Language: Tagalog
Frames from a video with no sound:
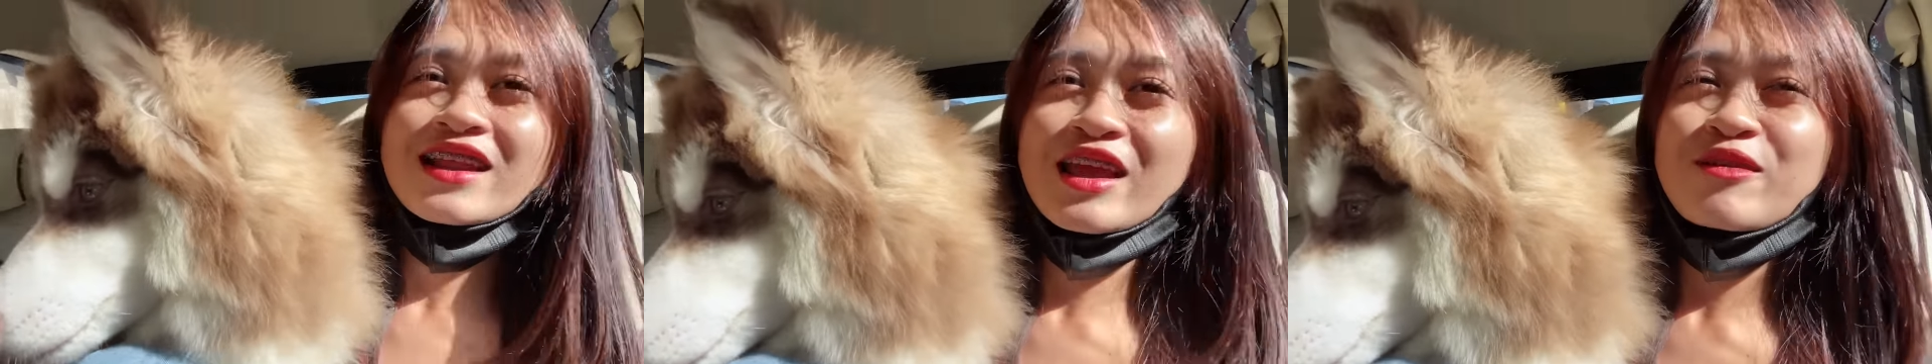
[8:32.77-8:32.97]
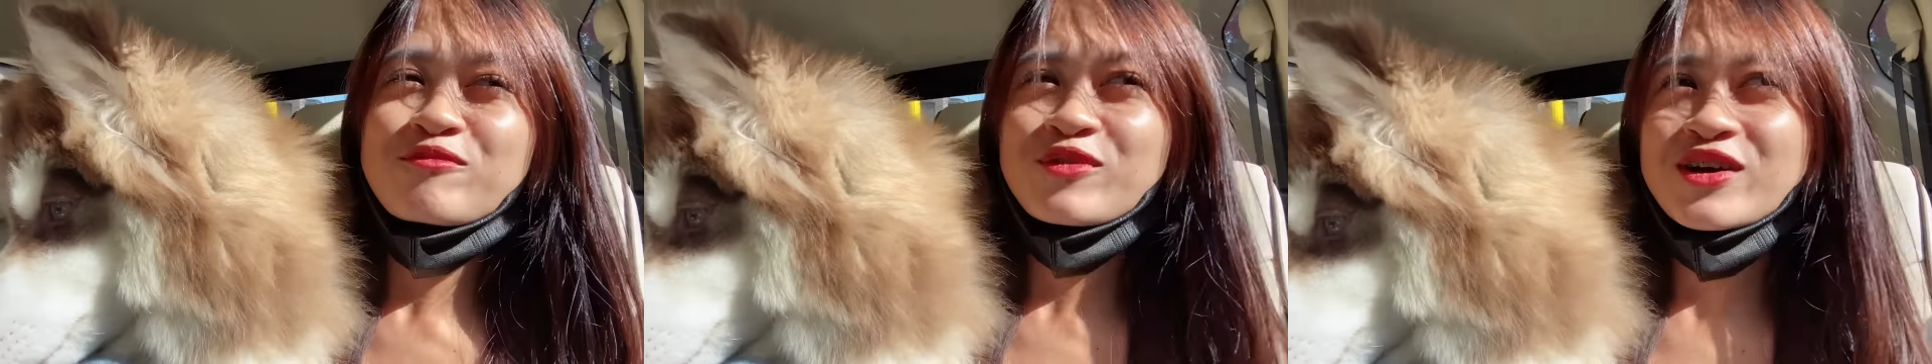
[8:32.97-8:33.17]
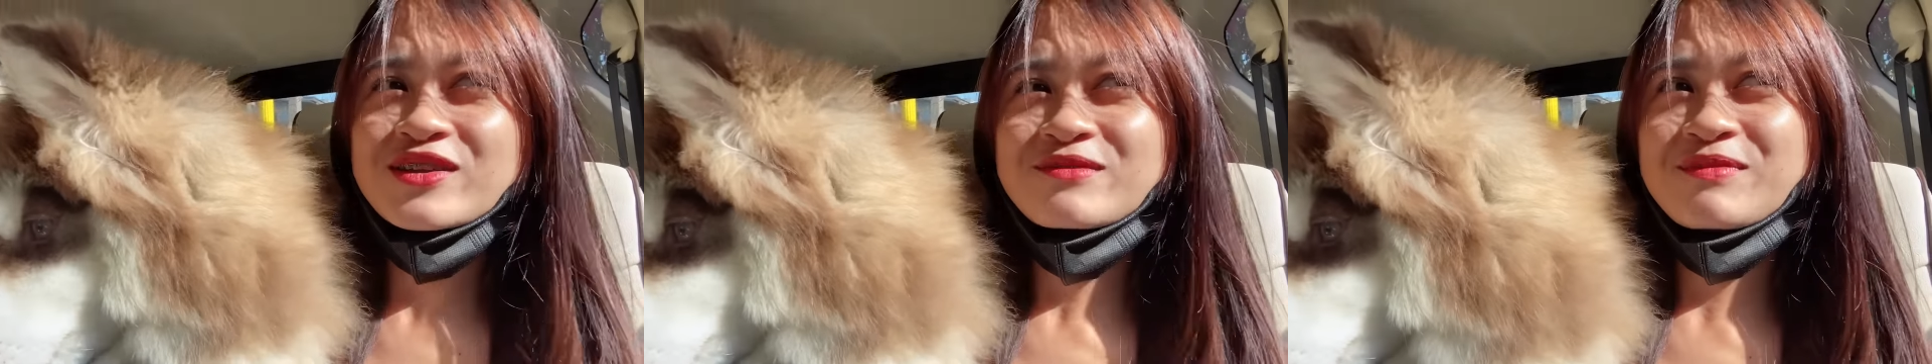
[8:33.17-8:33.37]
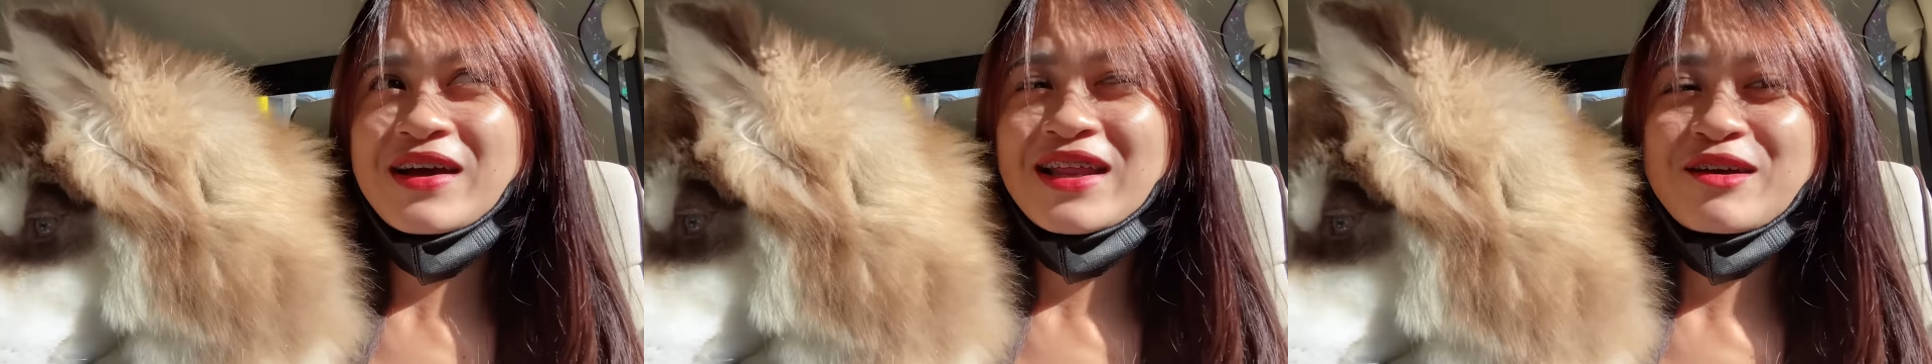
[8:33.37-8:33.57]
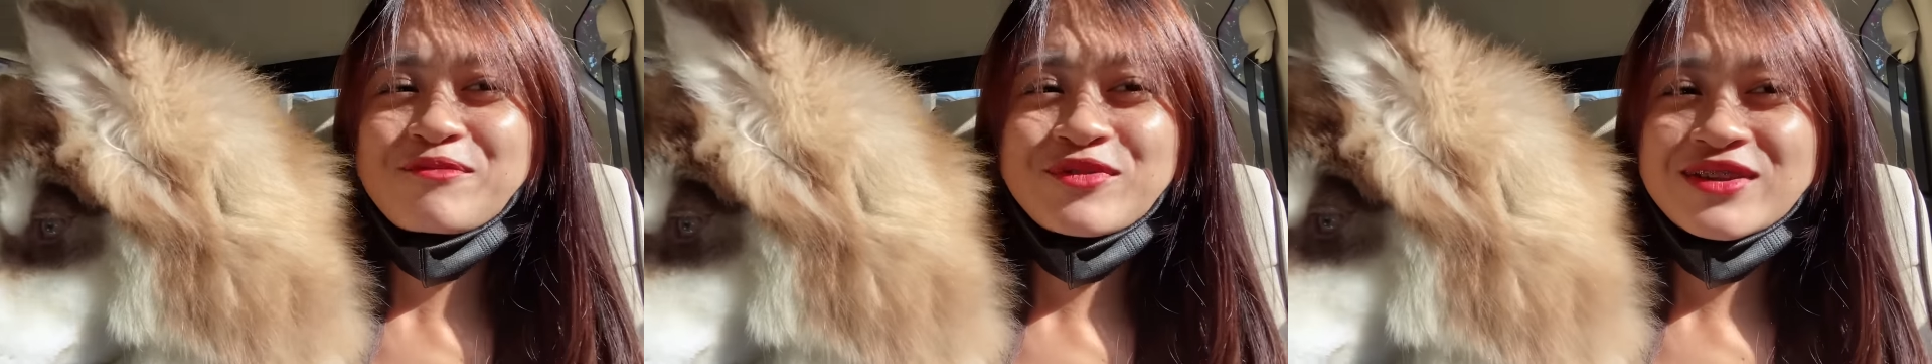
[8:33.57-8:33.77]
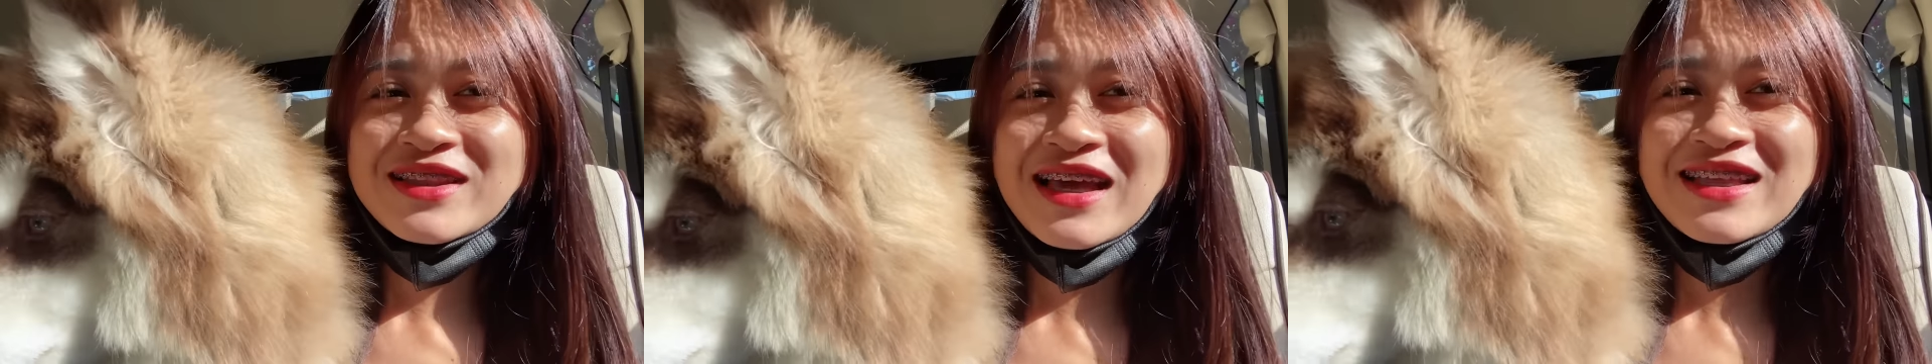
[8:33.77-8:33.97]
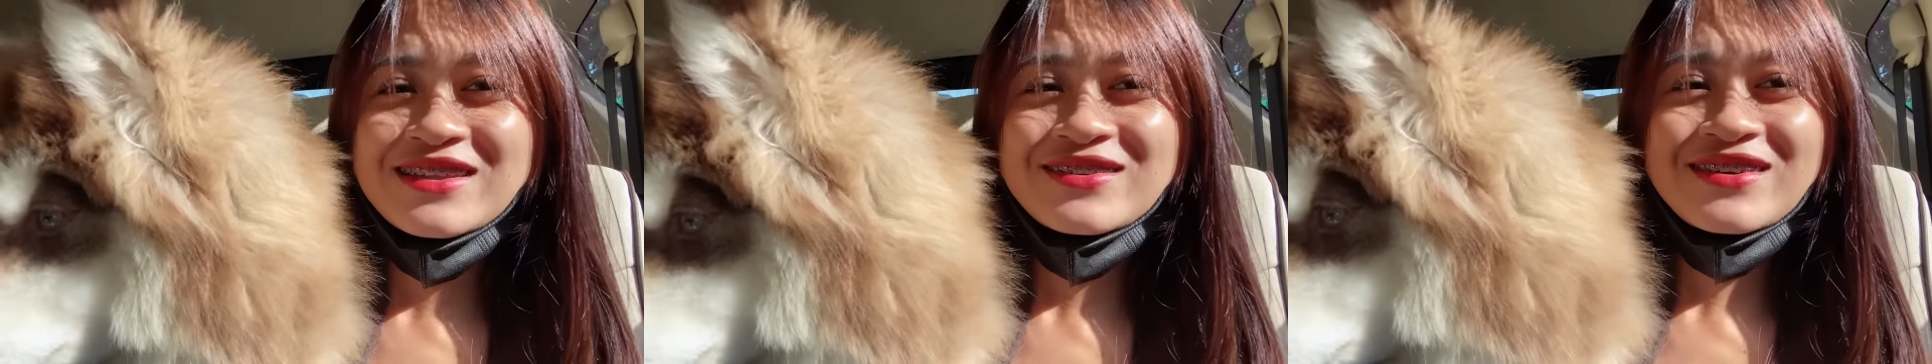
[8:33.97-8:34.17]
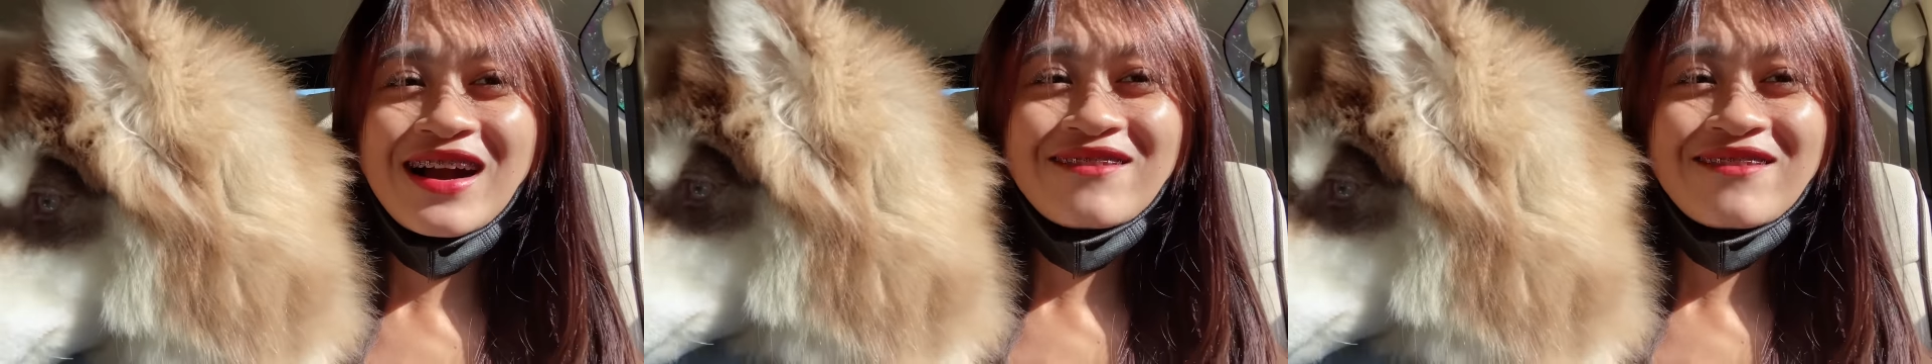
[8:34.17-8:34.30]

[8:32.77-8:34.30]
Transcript: Raymond para puntahan yung